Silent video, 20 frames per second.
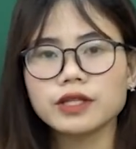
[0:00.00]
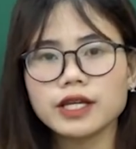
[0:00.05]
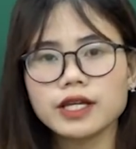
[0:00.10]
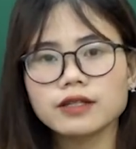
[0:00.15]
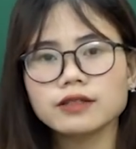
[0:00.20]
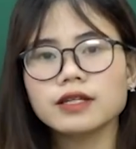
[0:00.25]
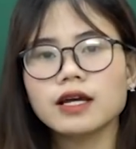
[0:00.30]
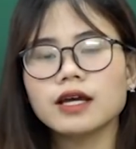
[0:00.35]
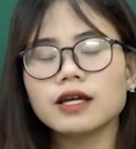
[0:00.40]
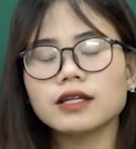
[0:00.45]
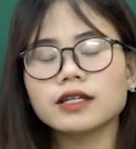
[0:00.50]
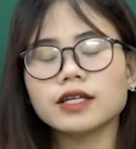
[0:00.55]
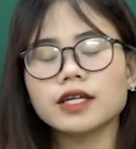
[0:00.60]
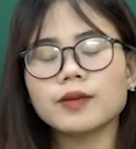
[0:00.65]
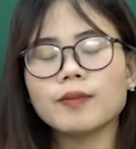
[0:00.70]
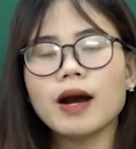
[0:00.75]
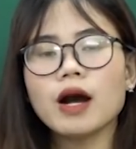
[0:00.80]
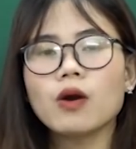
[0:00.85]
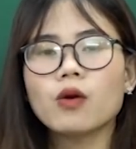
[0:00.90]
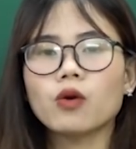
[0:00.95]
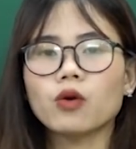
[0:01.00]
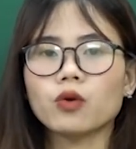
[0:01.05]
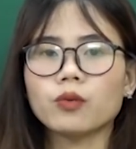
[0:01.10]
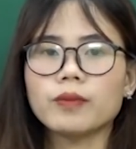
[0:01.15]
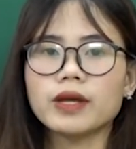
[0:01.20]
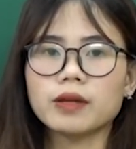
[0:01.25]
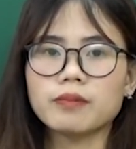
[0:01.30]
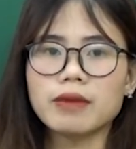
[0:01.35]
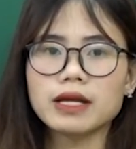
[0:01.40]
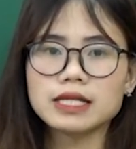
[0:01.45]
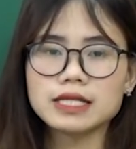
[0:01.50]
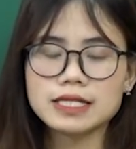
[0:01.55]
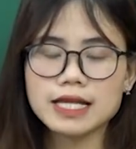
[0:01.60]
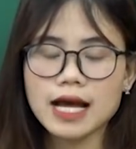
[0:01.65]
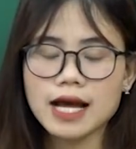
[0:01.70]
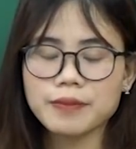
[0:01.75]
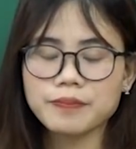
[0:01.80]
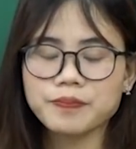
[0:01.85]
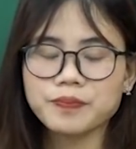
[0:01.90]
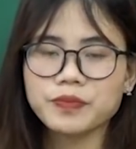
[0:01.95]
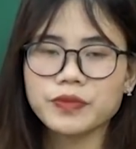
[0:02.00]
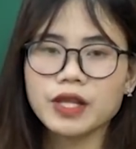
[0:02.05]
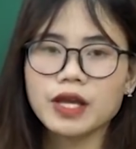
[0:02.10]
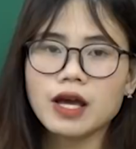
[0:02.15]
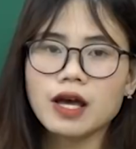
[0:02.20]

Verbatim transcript: tiên khi bác Hồ bị bắt giam.